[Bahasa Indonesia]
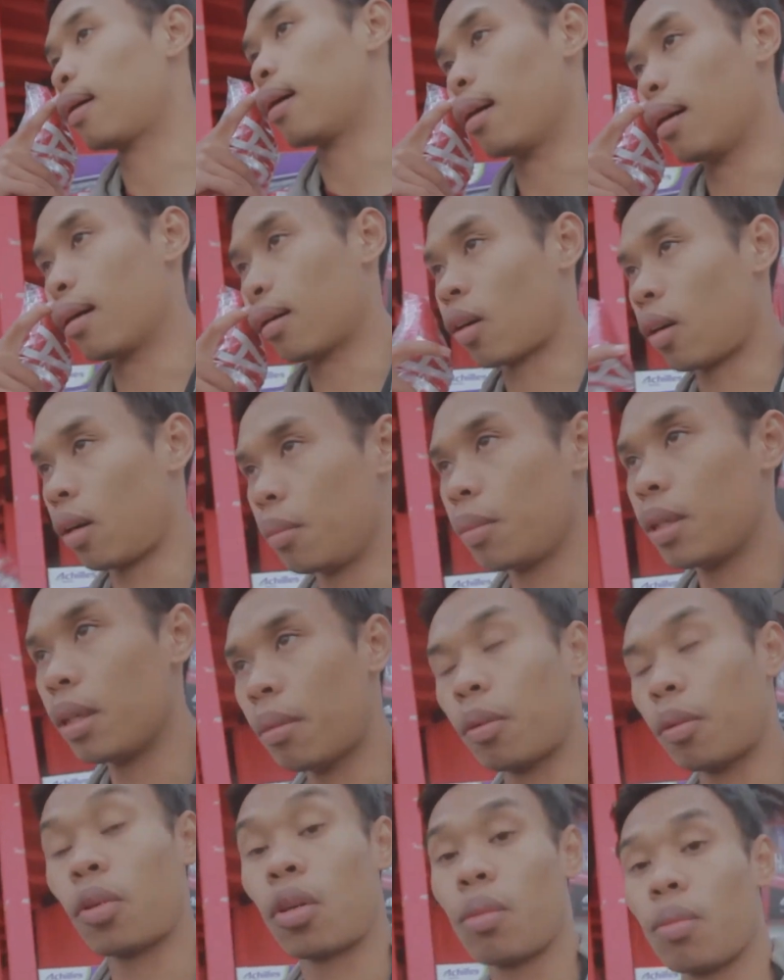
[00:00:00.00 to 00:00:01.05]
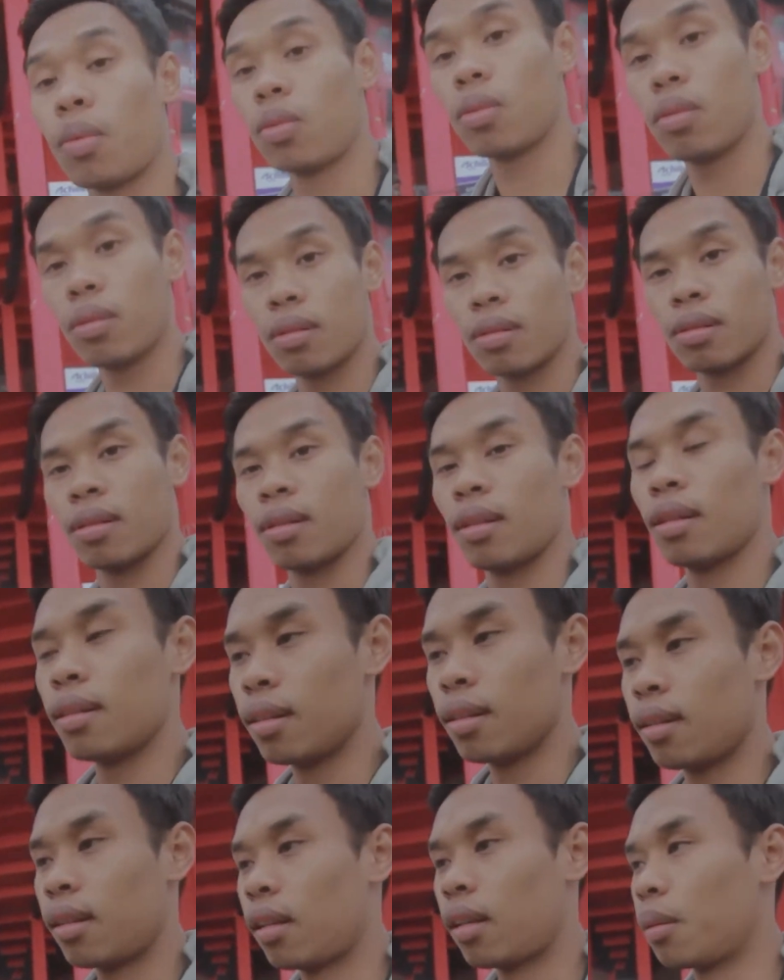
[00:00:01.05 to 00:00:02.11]
uh, kurang lebih
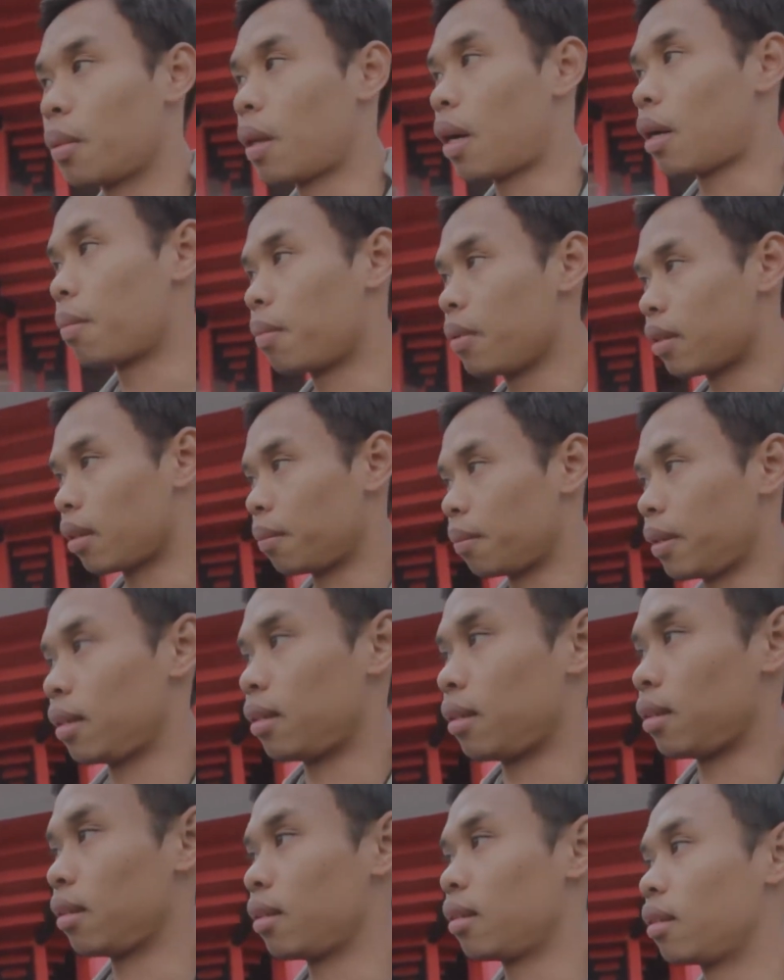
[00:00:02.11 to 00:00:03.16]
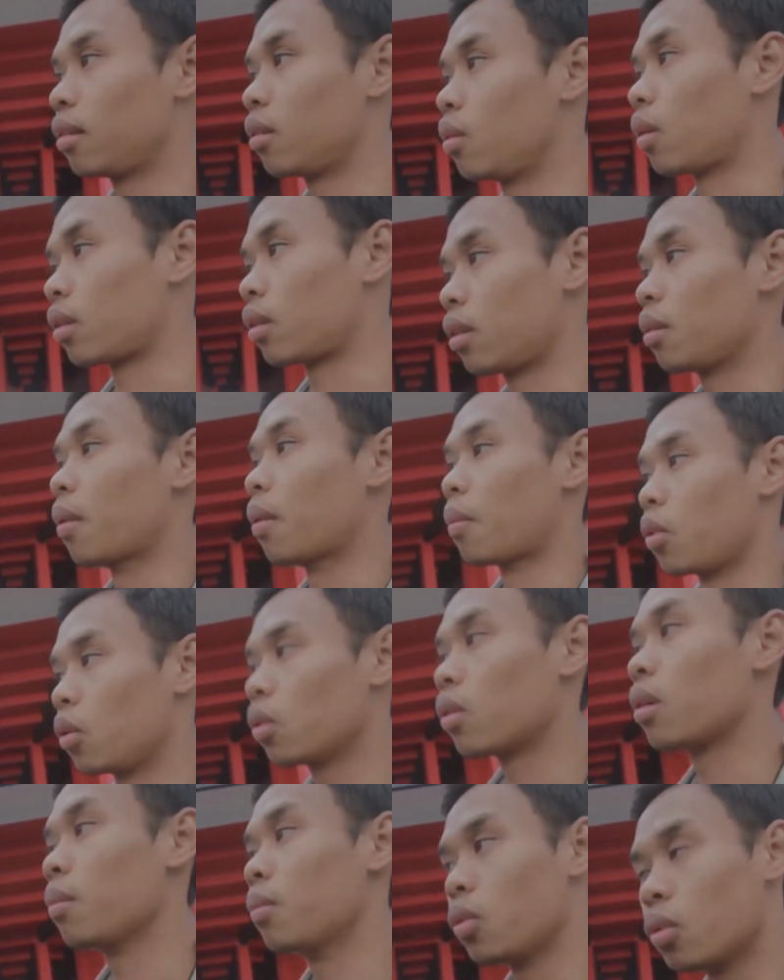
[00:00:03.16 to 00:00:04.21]
50.000 atau VIP sampai
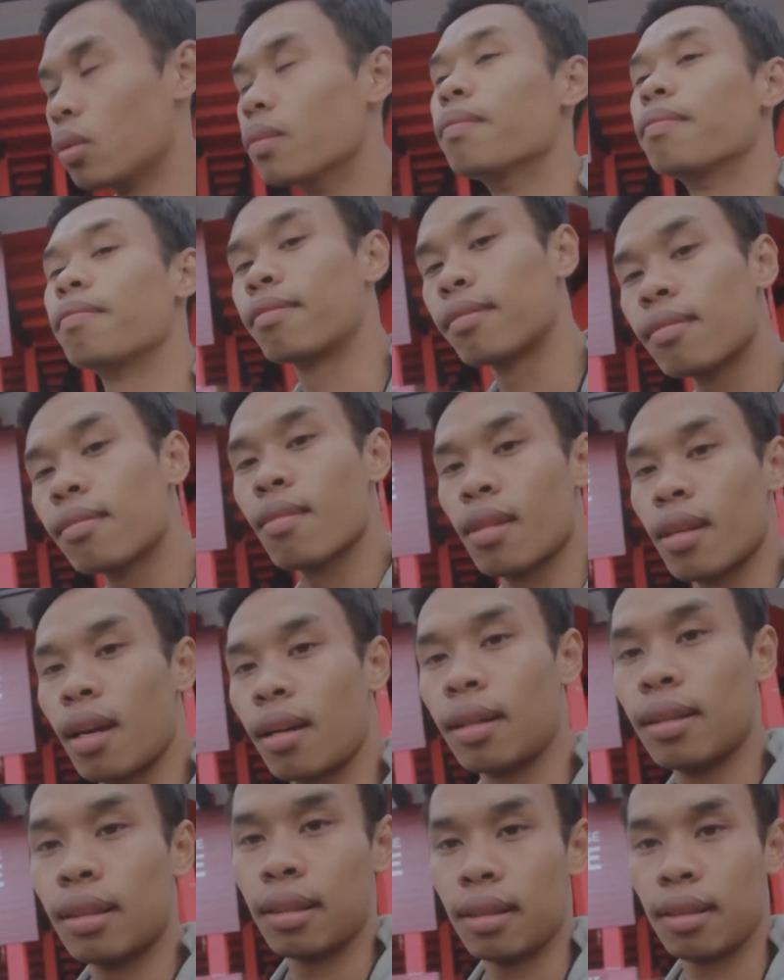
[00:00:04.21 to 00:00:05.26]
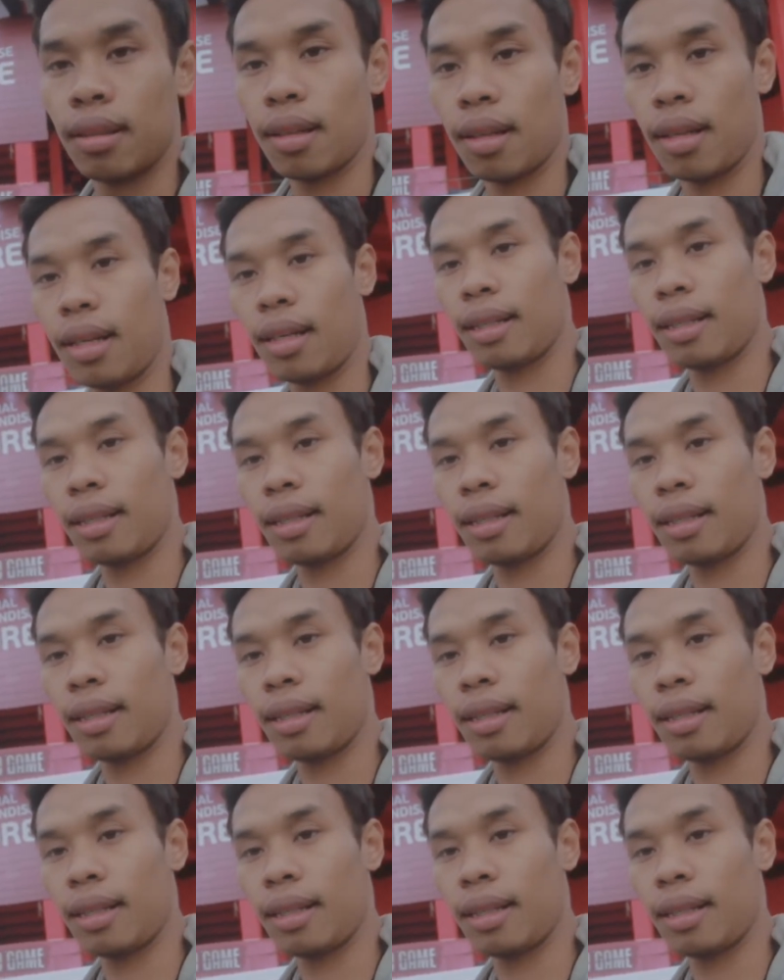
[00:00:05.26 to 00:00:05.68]
250.000 ya